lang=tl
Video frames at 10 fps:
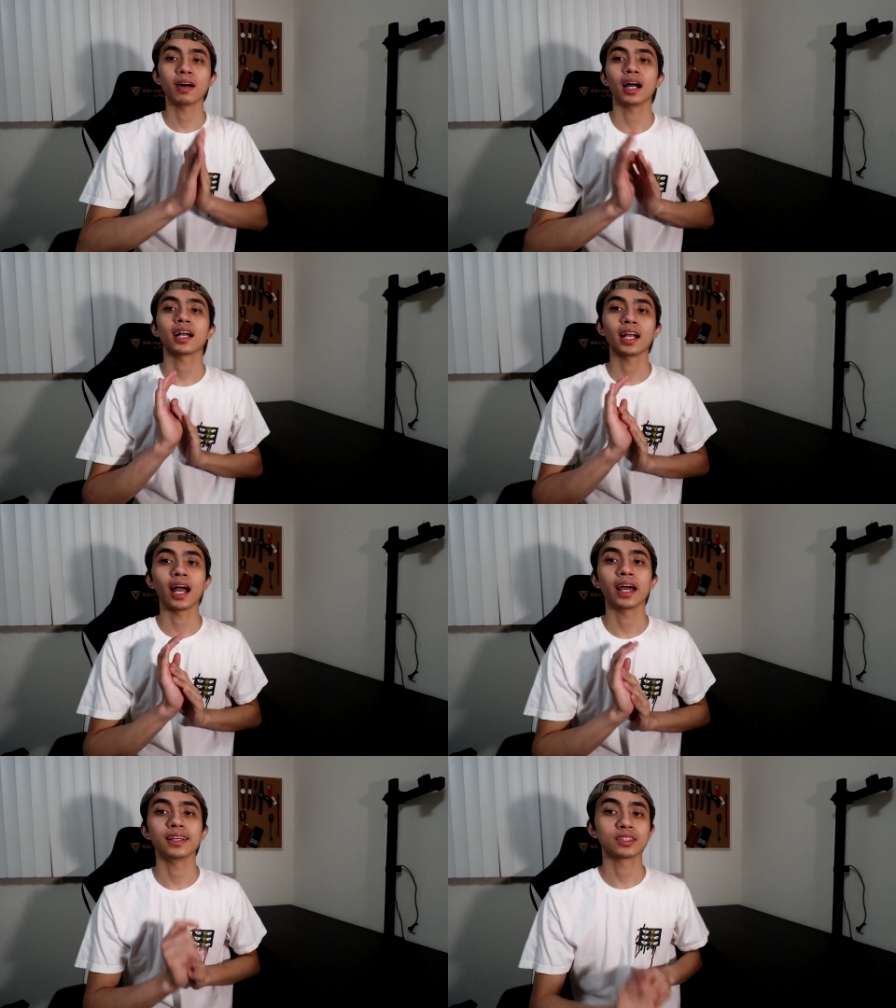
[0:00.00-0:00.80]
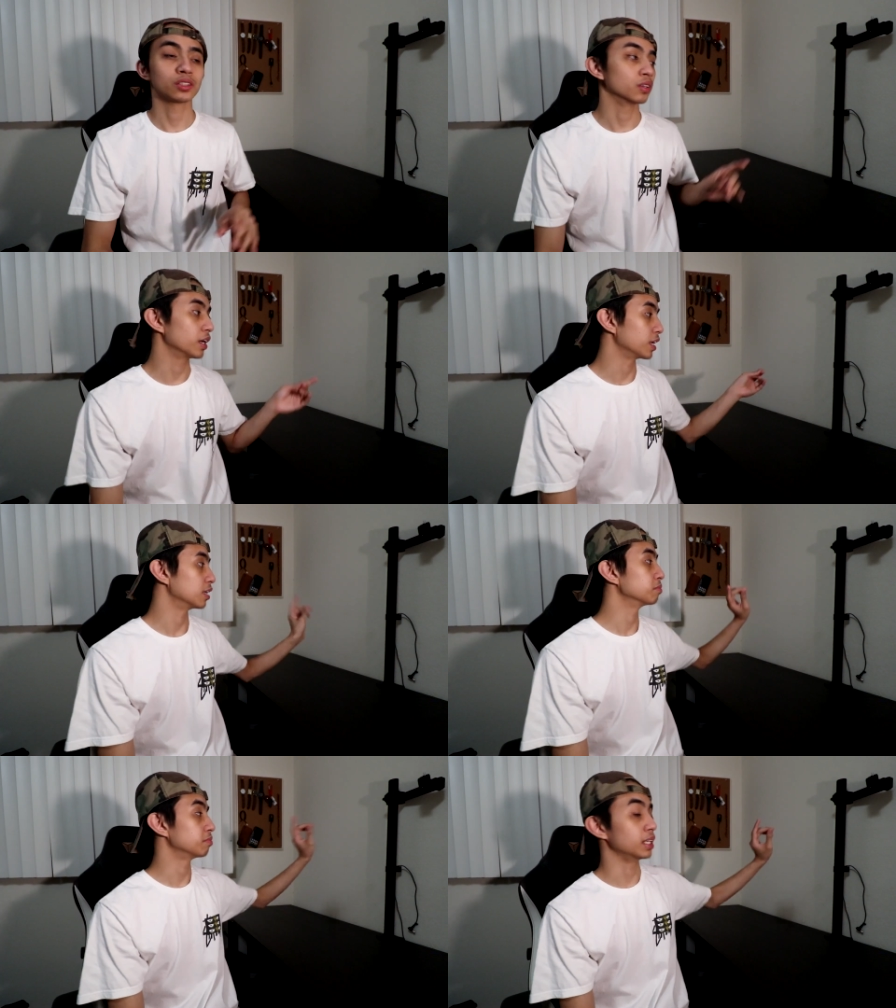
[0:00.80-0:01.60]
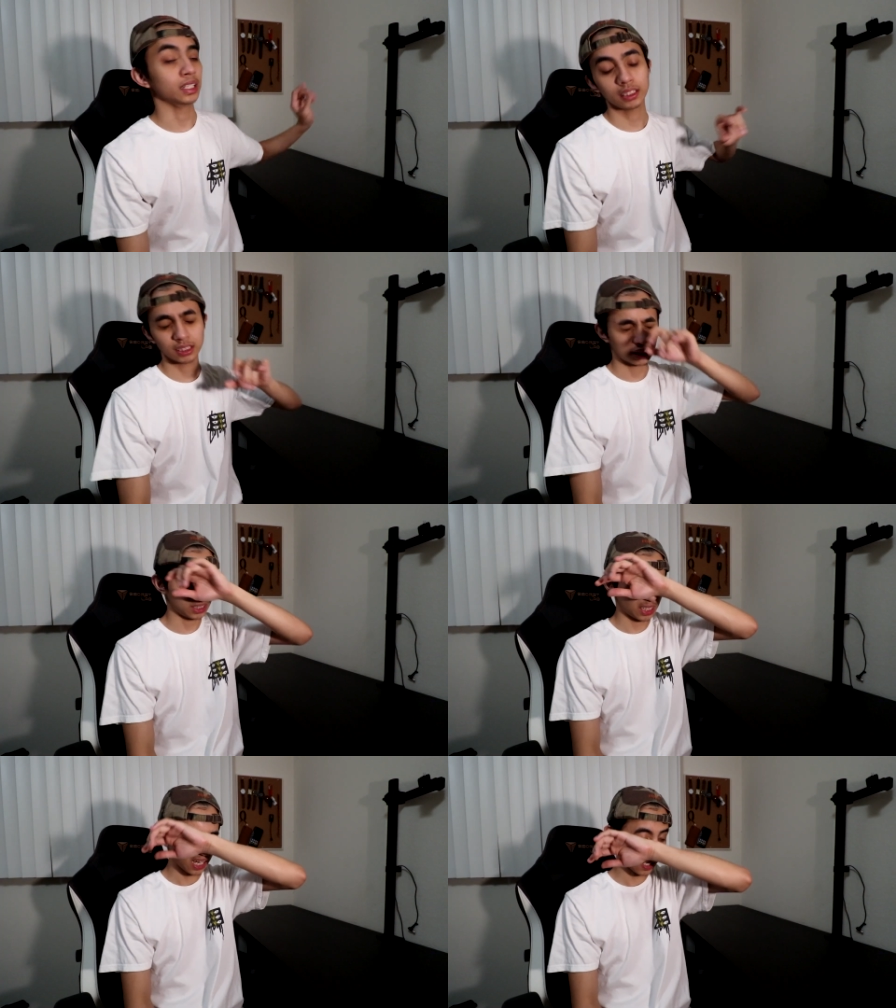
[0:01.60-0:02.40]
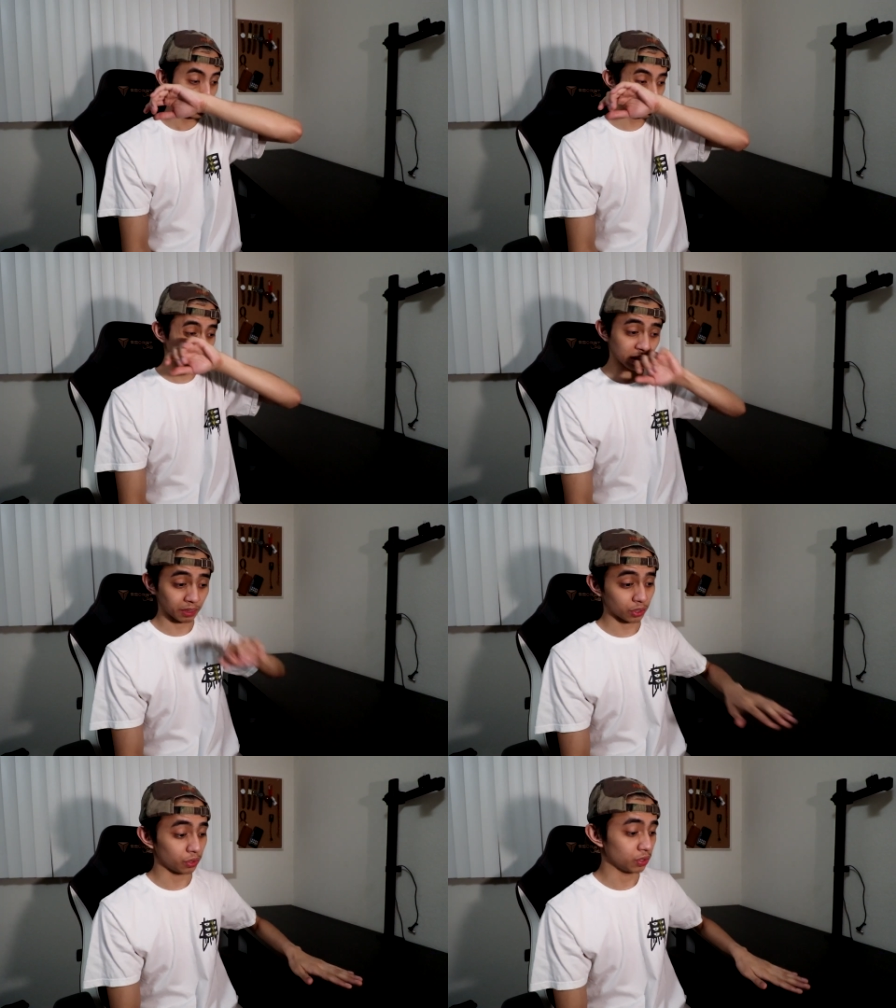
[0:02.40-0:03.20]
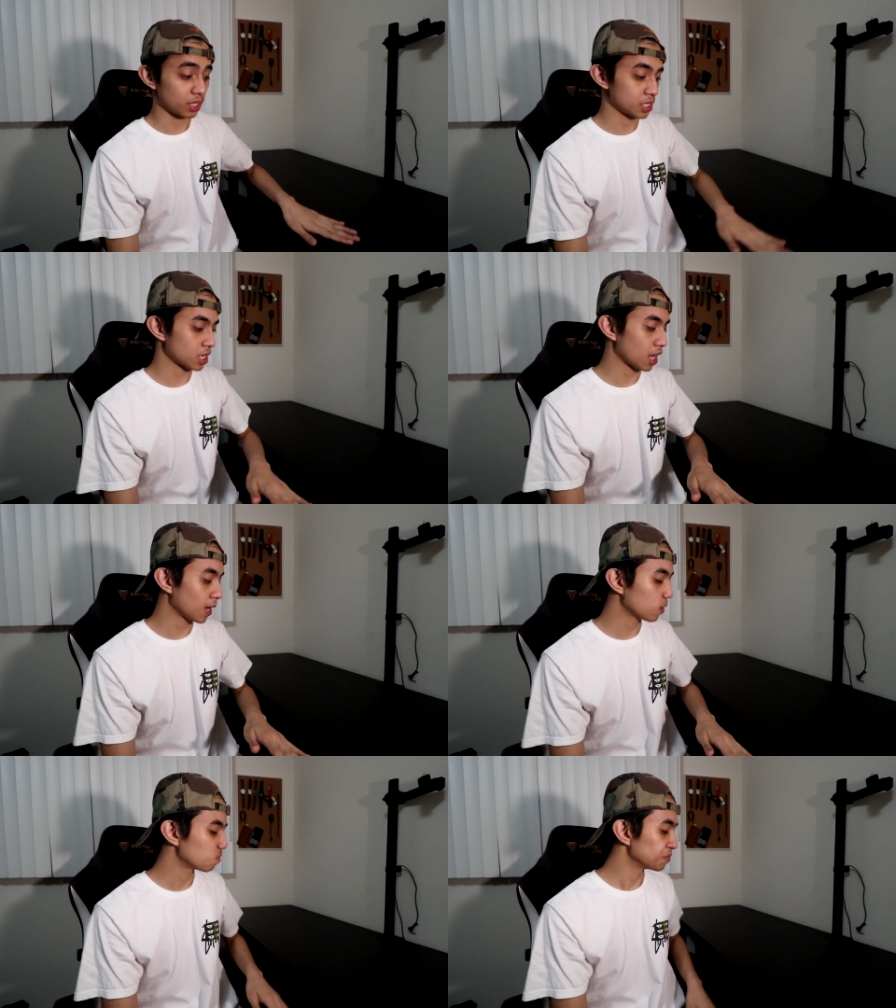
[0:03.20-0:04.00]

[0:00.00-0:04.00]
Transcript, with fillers: back guys. So ayan, malinis na siya. Natuyo na siya.